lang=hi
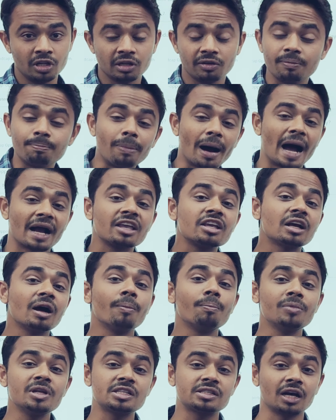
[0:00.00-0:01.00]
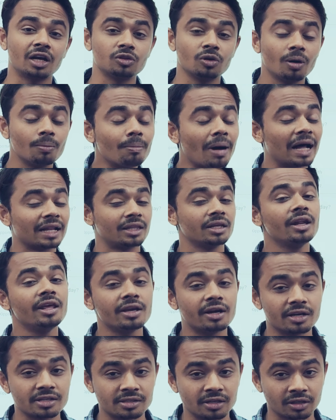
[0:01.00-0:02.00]
तो बाकी कंपनीज का तो हम बात ही
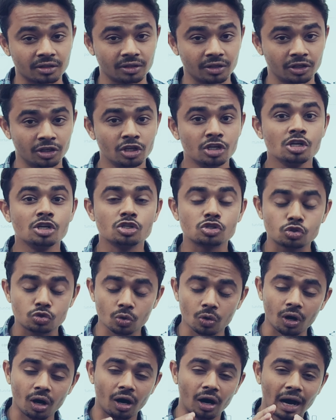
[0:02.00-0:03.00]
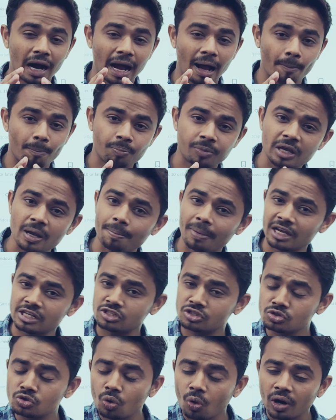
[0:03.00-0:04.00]
नहीं कर सकते सो so, आपके
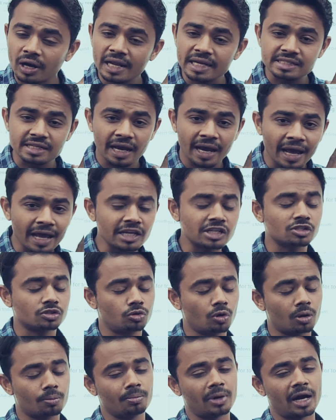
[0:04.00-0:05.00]
पास नॉलेज है स्टॉक